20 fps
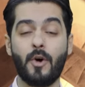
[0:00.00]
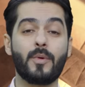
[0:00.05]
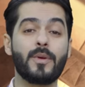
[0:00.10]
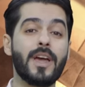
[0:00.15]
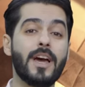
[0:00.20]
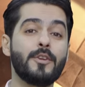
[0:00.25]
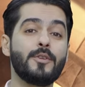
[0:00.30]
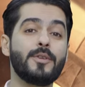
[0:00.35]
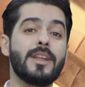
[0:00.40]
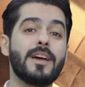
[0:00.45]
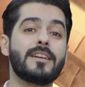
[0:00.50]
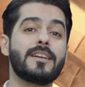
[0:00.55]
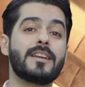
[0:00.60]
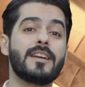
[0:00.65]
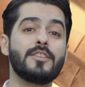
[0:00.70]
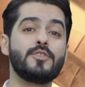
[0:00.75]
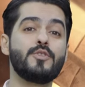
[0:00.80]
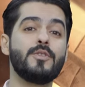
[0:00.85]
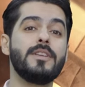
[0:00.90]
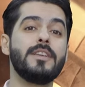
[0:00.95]
وكان هناك
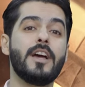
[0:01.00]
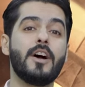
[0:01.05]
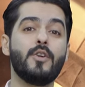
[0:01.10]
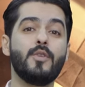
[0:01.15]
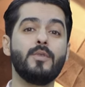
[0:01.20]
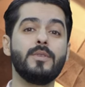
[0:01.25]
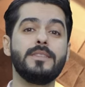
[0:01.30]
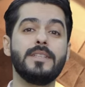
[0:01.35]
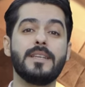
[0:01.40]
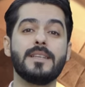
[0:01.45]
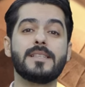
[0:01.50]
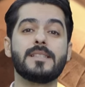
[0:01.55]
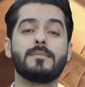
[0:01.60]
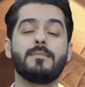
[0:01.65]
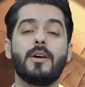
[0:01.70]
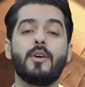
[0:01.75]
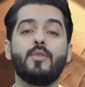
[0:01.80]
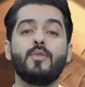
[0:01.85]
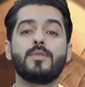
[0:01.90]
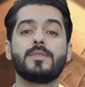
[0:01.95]
رجل يهودي
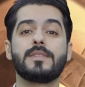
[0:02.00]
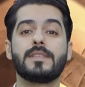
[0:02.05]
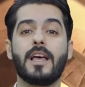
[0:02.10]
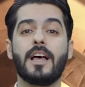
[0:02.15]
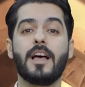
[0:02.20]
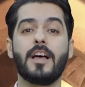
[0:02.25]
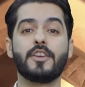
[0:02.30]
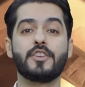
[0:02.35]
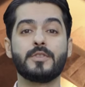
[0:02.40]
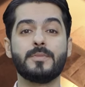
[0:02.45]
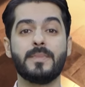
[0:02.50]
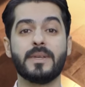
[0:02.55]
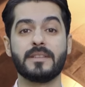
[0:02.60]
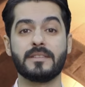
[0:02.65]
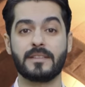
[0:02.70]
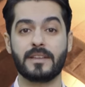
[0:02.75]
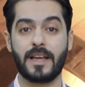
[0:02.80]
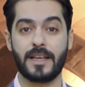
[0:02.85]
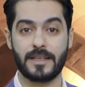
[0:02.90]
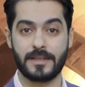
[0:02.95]
اسمه ساش
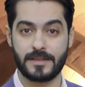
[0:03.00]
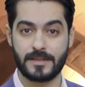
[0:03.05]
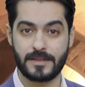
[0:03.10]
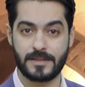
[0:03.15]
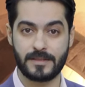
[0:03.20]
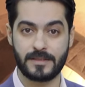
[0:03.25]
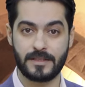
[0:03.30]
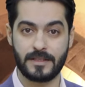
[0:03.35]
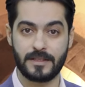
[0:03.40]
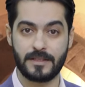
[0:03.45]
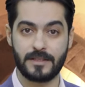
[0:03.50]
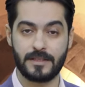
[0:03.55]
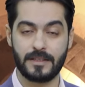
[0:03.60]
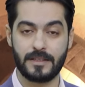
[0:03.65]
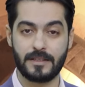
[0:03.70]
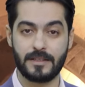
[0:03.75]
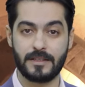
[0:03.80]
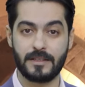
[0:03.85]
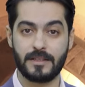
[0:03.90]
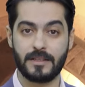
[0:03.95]
بن قيس
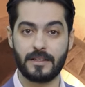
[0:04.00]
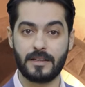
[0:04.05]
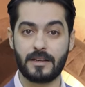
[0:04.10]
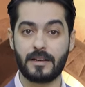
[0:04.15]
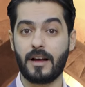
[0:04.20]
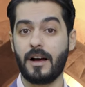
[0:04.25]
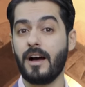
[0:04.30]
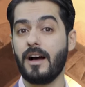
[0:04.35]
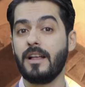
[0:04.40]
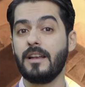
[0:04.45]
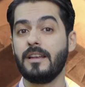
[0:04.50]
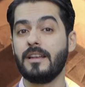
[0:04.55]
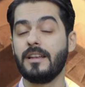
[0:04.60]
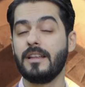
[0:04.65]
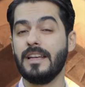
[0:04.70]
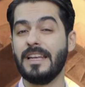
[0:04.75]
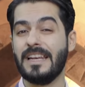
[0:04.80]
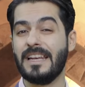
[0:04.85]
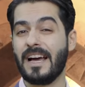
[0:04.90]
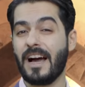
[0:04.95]
قال
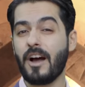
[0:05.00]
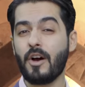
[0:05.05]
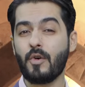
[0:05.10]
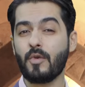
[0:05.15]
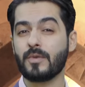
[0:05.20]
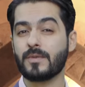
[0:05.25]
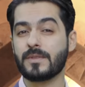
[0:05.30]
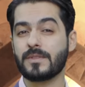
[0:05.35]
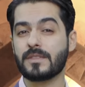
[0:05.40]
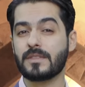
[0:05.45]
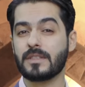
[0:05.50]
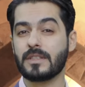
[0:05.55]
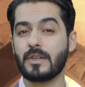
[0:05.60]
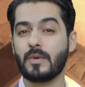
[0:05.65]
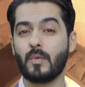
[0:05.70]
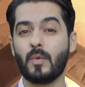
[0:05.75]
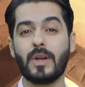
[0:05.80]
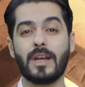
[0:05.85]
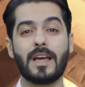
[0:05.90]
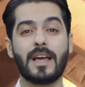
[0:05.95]
الأوس
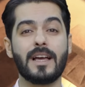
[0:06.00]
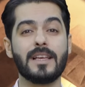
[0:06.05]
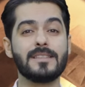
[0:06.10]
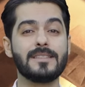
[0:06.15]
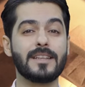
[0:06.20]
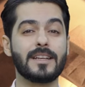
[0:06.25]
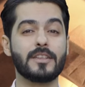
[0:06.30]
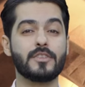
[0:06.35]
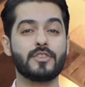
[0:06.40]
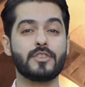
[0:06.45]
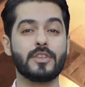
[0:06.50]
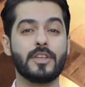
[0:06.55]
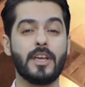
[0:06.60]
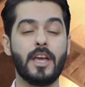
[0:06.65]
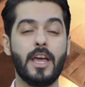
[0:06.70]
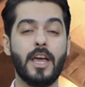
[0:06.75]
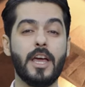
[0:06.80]
والخزرج